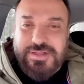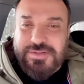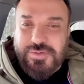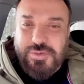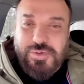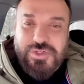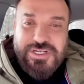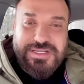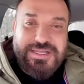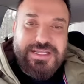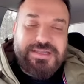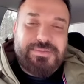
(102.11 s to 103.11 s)
الثلوج
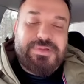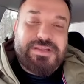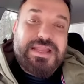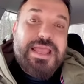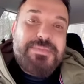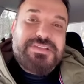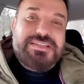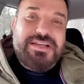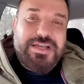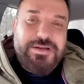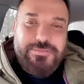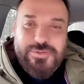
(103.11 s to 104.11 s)
لتلامس
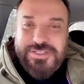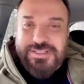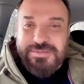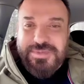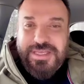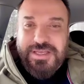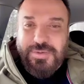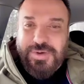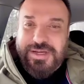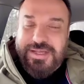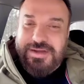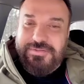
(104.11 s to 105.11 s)
ال 1600
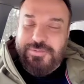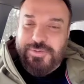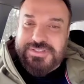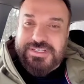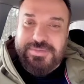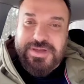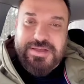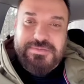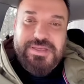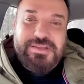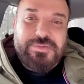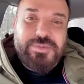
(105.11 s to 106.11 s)
وال
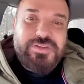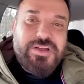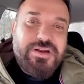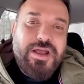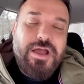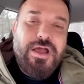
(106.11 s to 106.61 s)
1700 متر